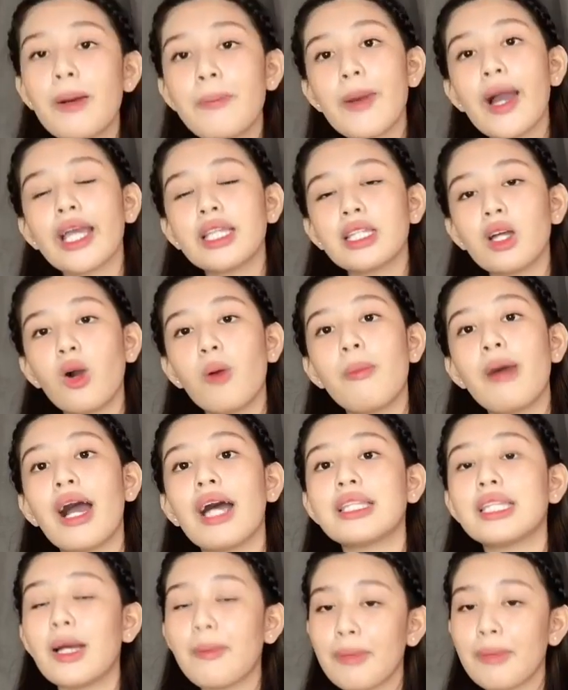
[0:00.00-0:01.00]
papakita ko
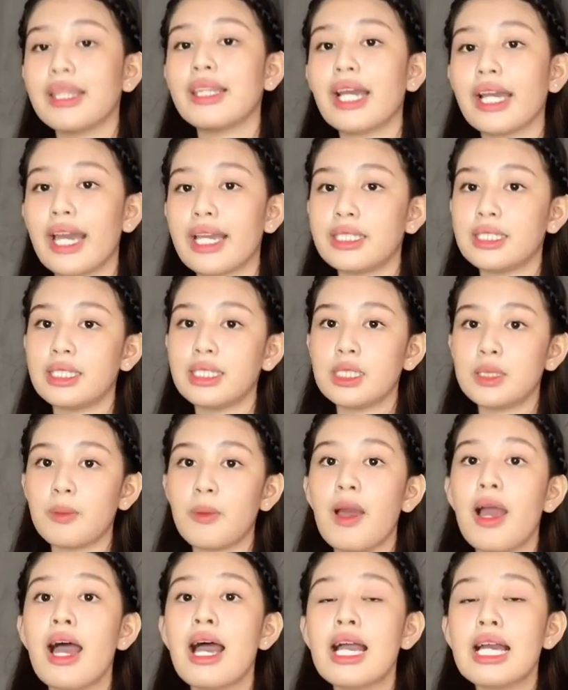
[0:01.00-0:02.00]
mga damit na guys
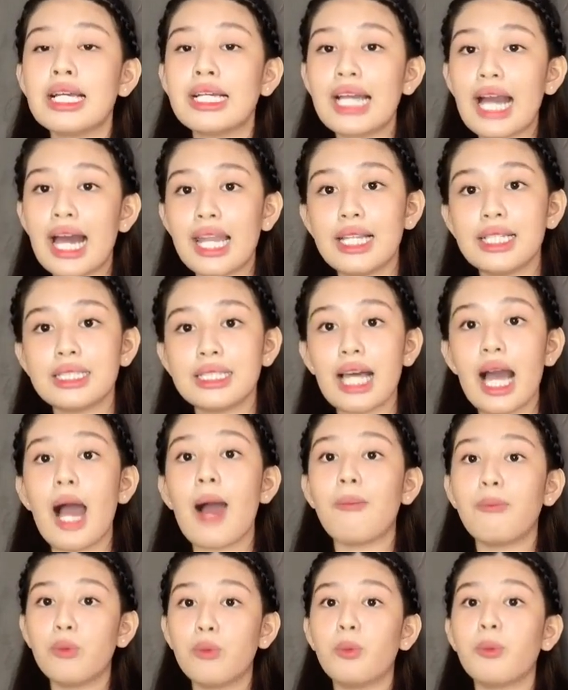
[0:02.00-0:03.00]
is galing
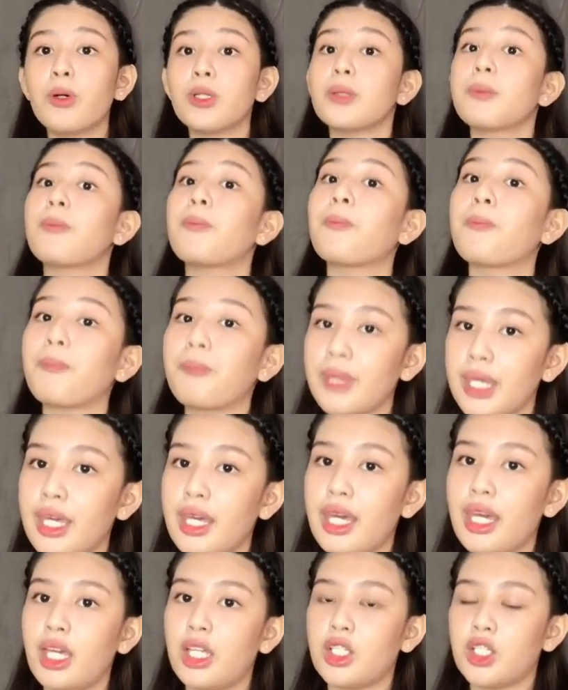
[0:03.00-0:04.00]
sa Abubot
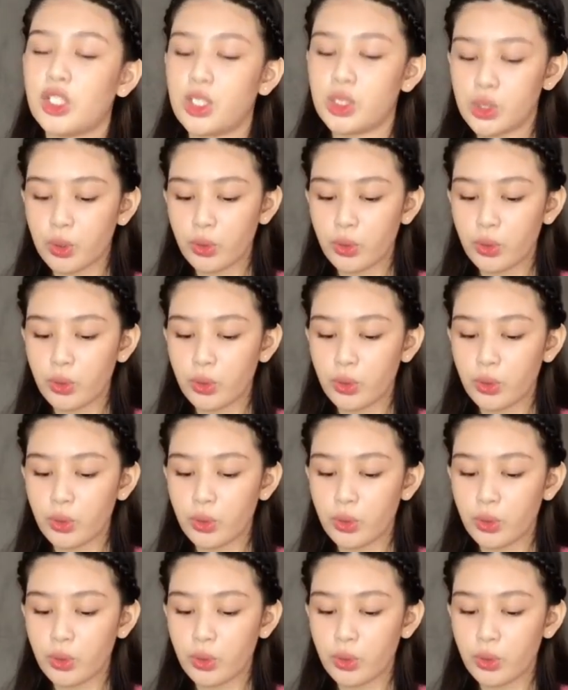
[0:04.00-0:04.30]
PH.